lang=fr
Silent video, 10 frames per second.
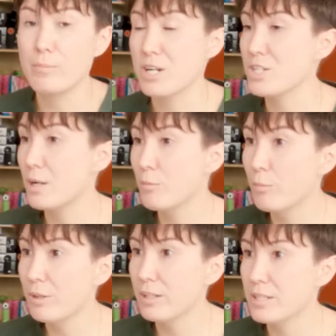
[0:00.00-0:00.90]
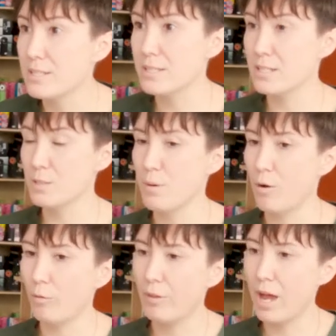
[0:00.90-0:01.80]
marche tellement bien qu'ils se disent, bah,
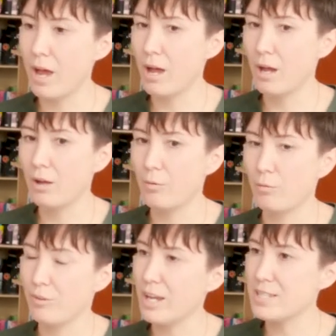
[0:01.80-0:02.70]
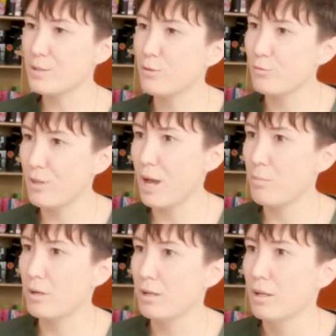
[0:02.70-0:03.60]
on, on est assez
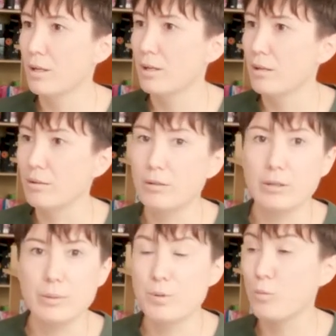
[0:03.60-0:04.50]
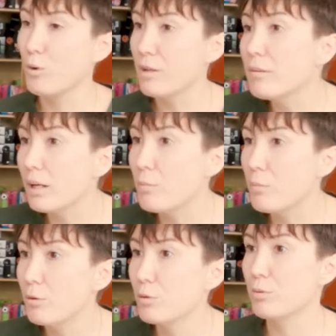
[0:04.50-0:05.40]
fiable euh, et puis on peut aller voir la
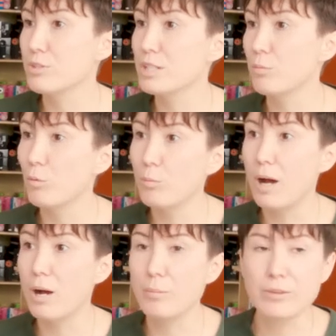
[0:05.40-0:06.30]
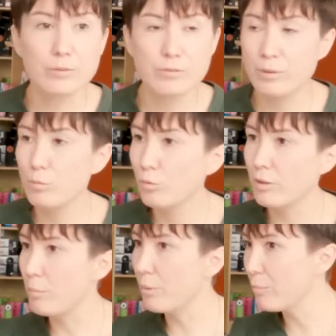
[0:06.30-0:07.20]
banque pour dire bon bah maintenant c'est bon, on
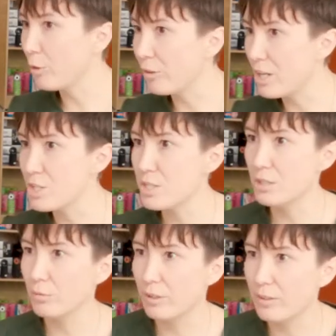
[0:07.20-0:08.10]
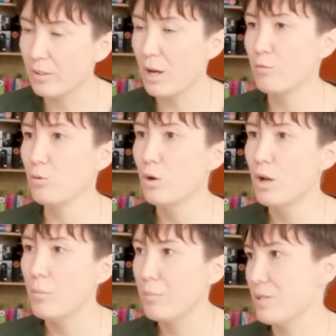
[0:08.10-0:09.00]
n'a pas de porte à acheter, on a des travaux
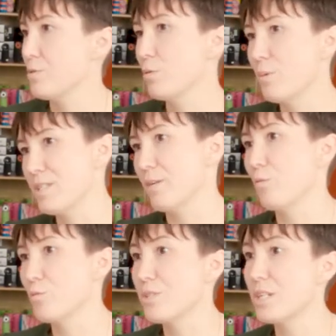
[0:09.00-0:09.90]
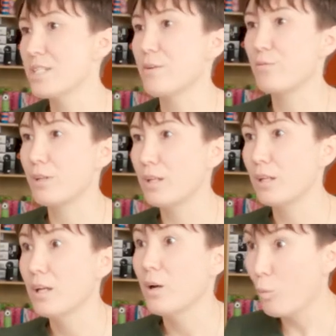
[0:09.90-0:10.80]
parce que bah, ça, on sait que ça fait,
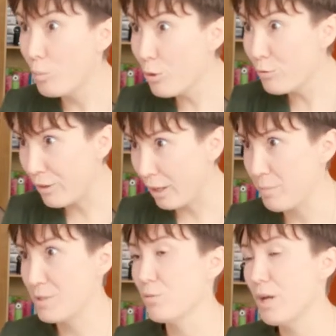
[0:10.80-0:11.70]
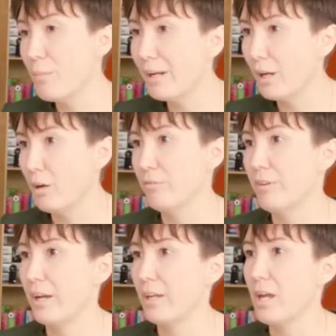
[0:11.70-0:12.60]
on, peut le faire parce qu'on a un background
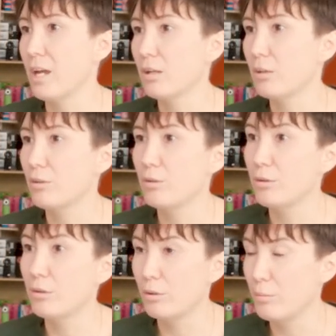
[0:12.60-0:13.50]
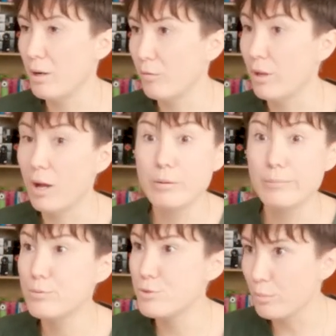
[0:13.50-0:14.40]
derrière, mhm. que bah, on a euh,
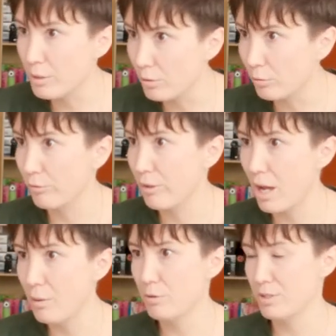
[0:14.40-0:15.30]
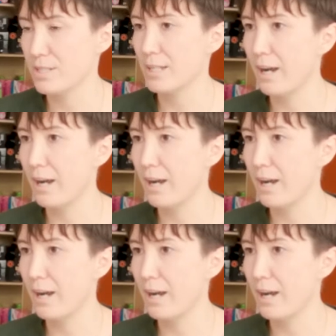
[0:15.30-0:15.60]
plusieurs bilans comptables, etc.